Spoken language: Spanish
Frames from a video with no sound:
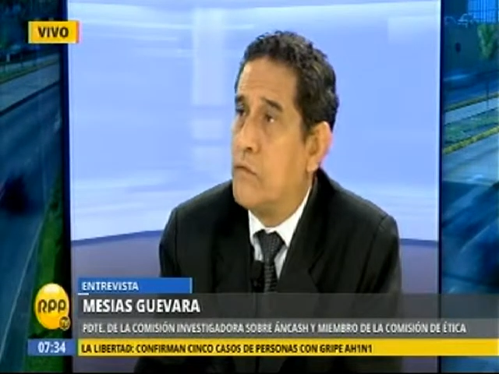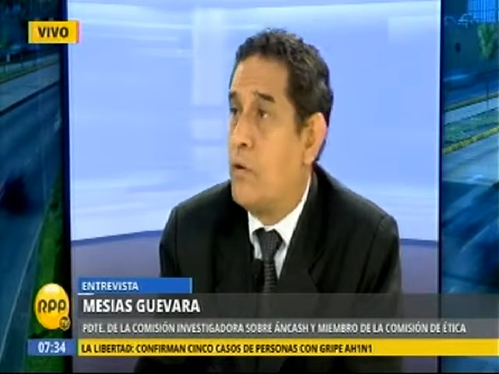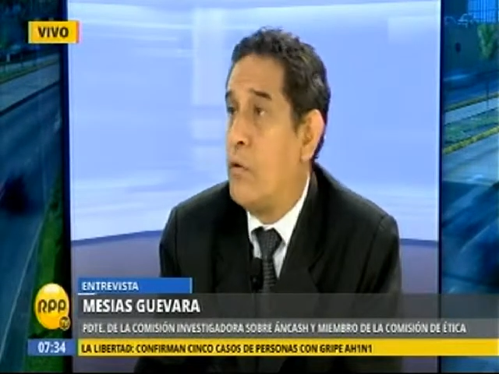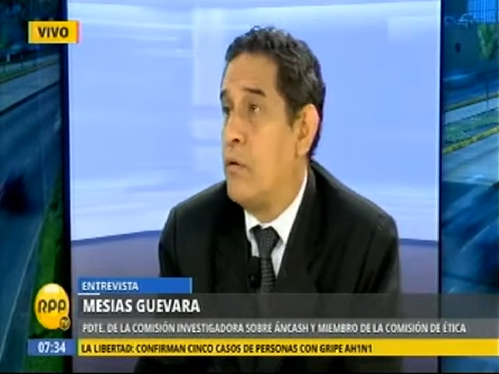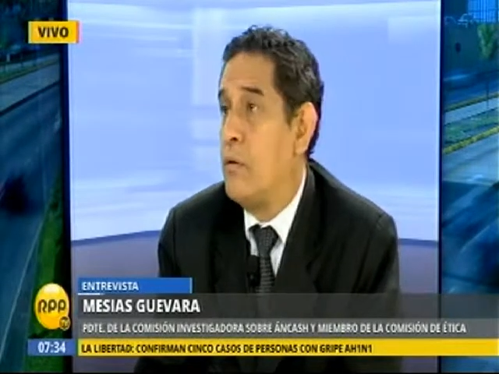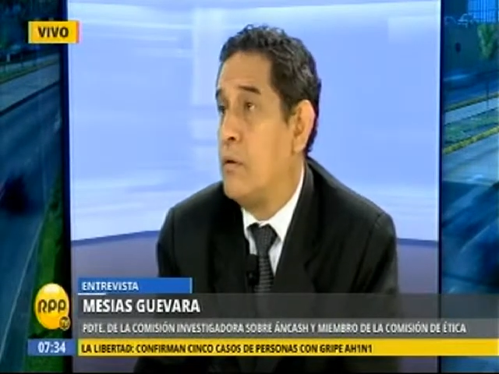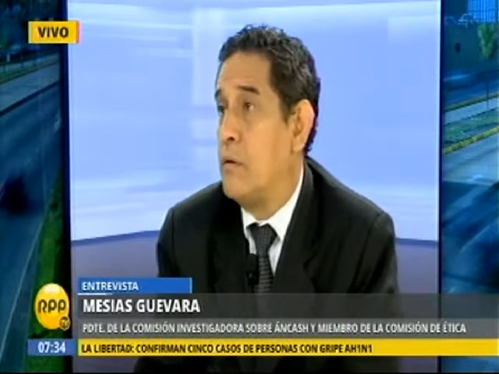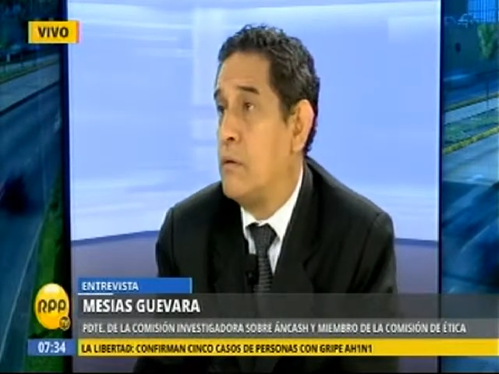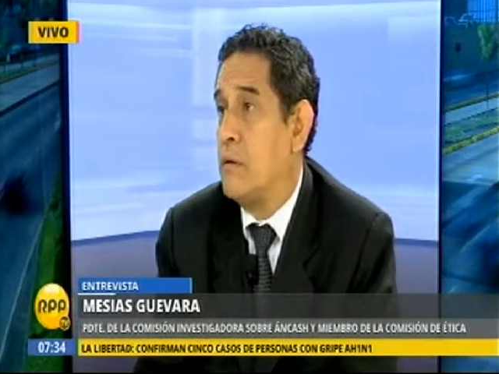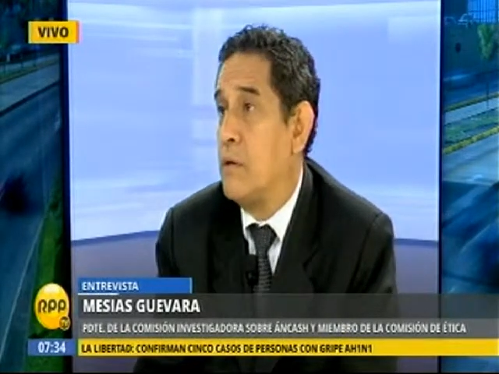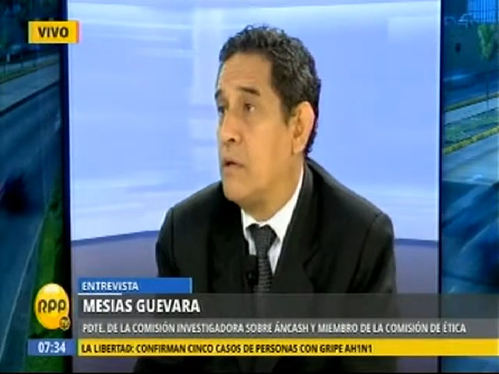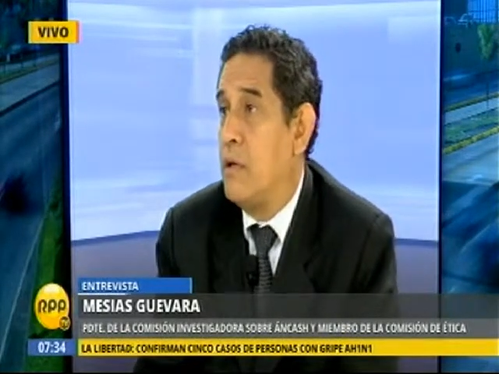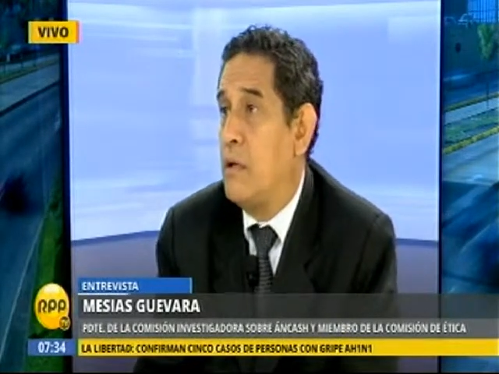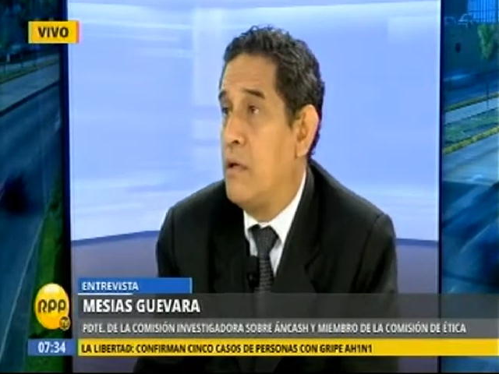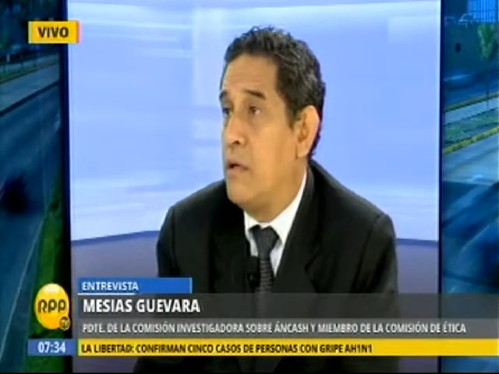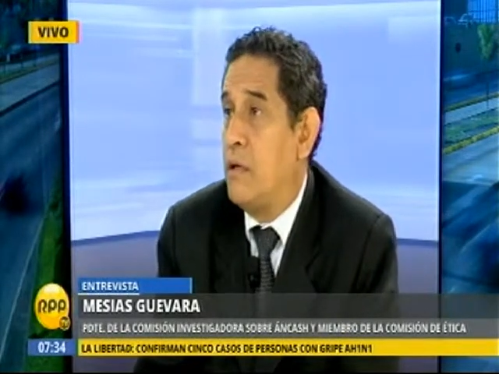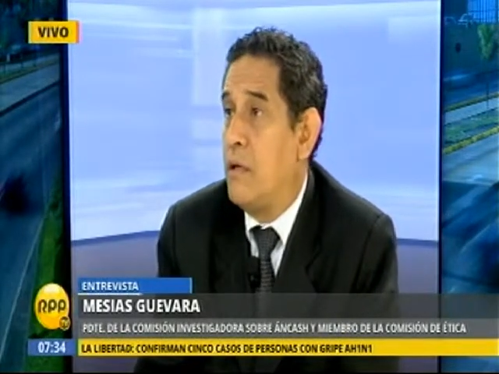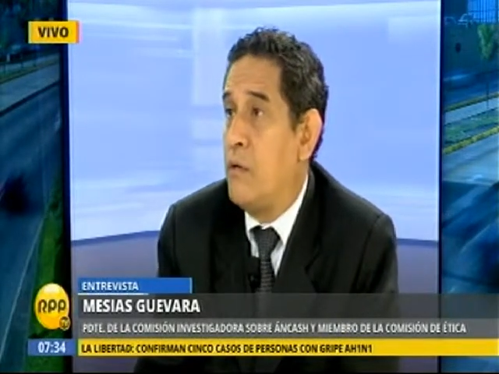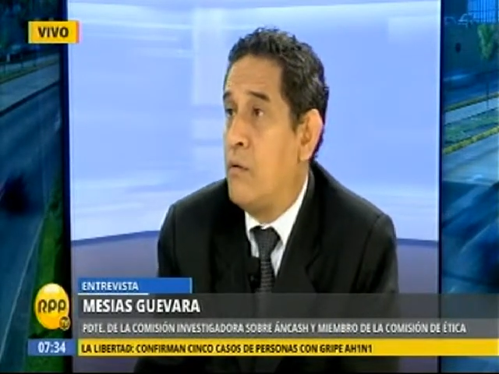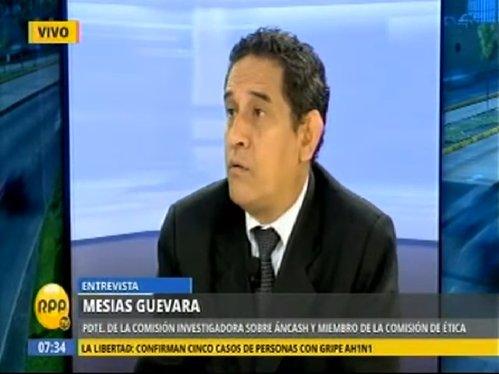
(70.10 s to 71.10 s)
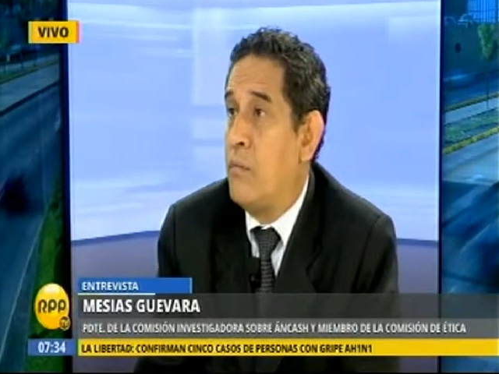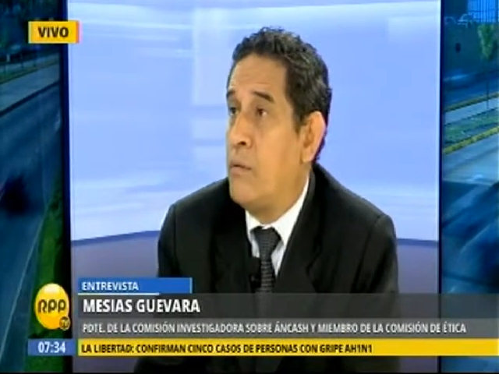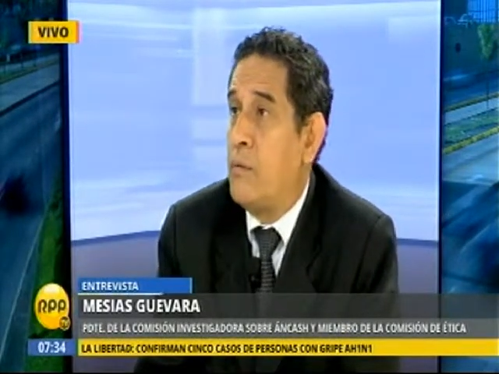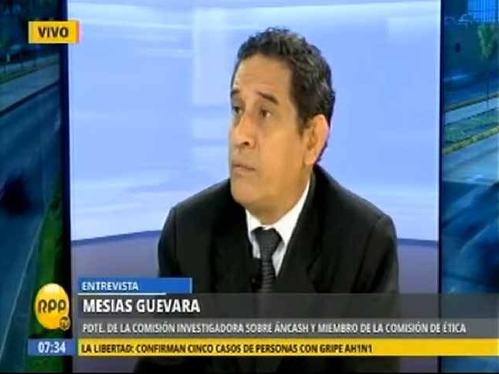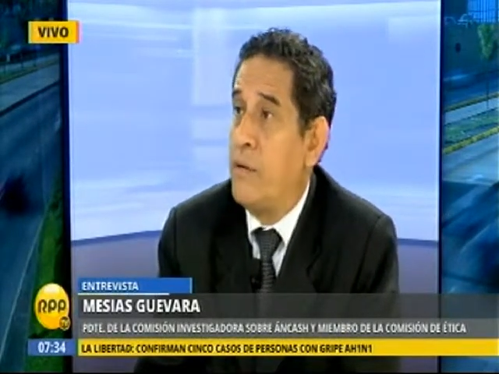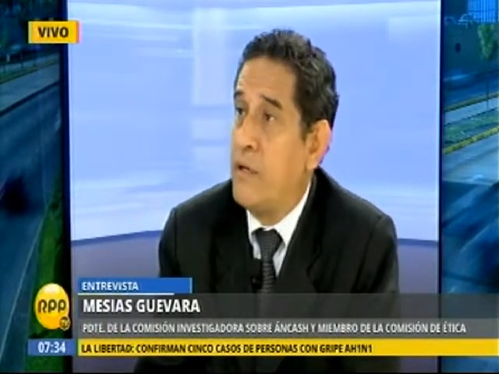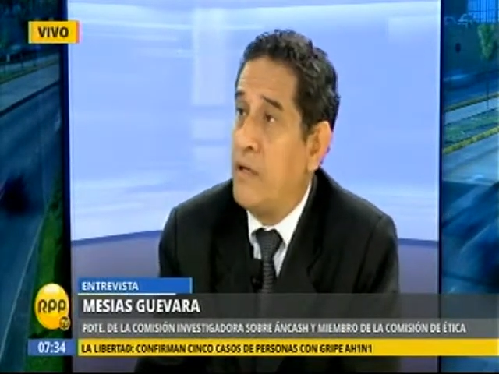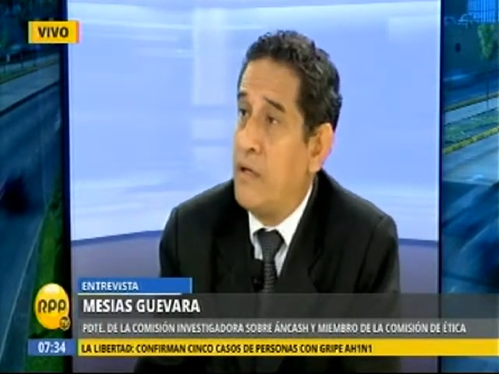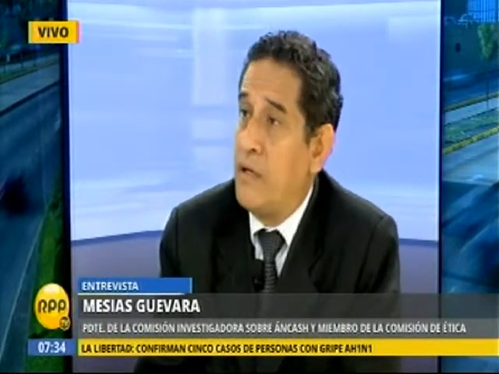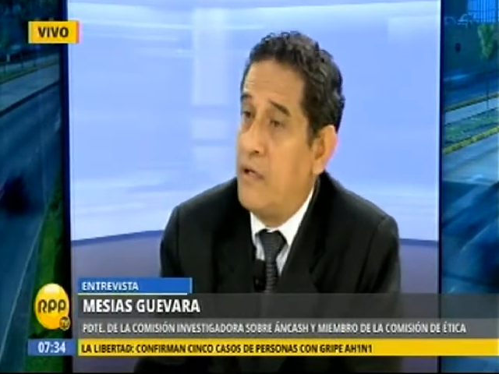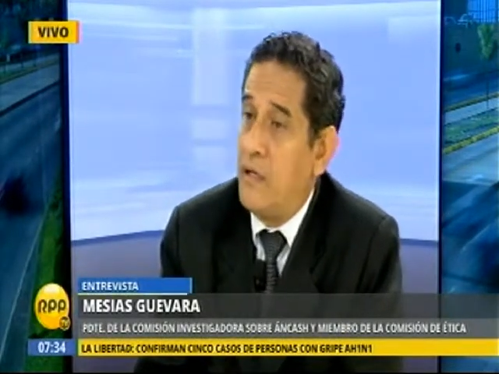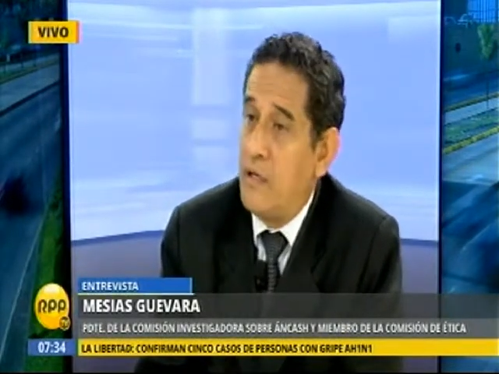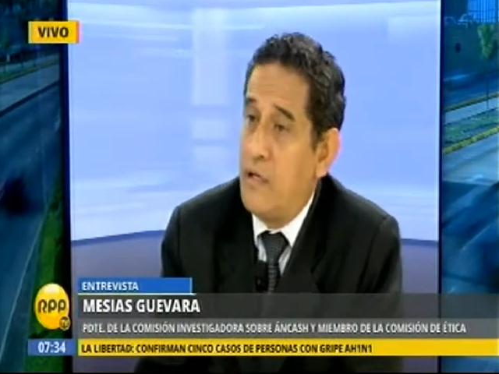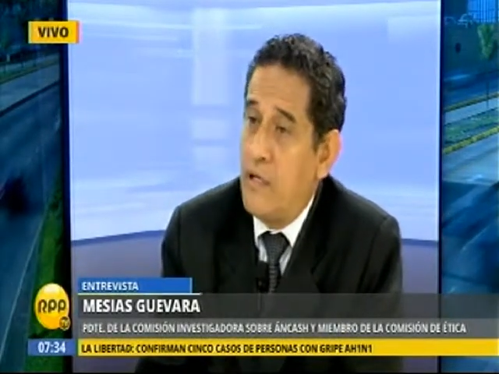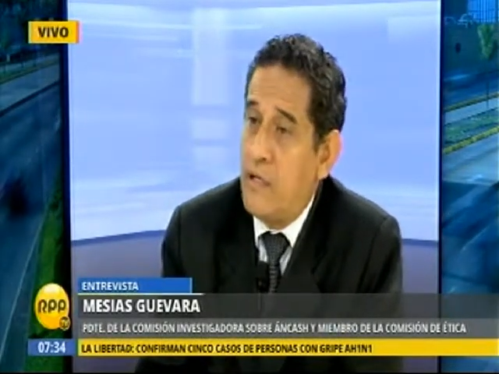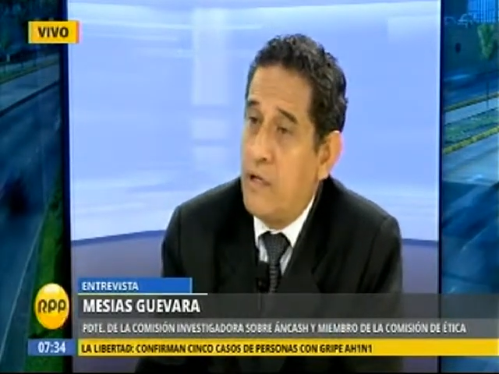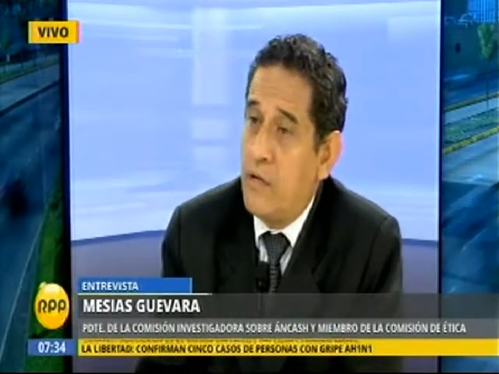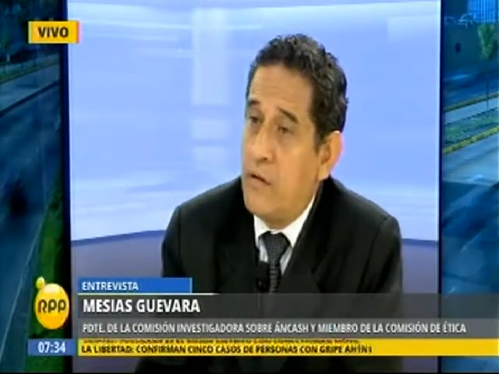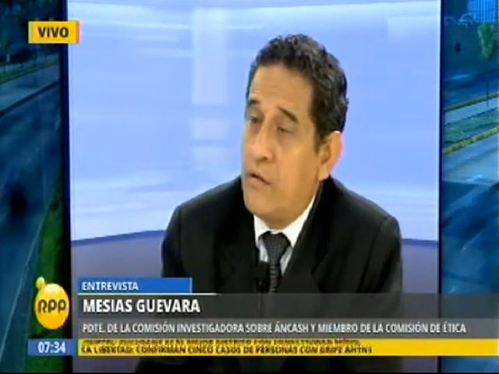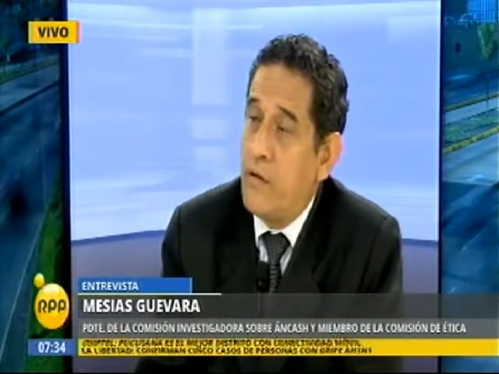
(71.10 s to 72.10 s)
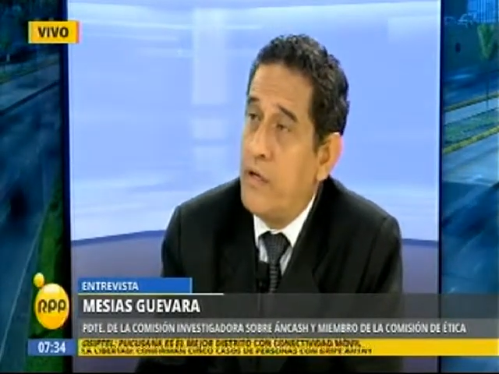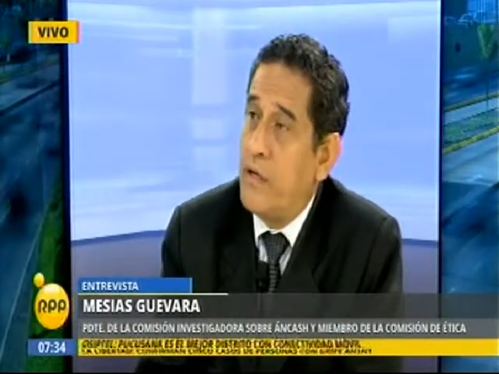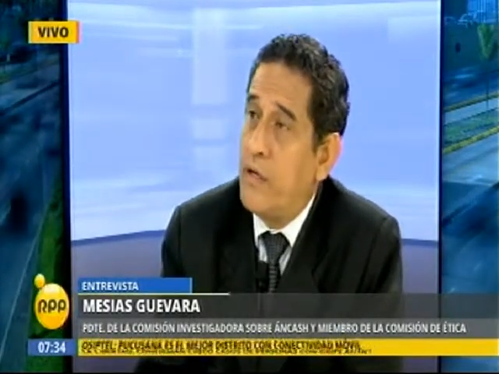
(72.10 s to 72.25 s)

No, es que, discúlpame, el,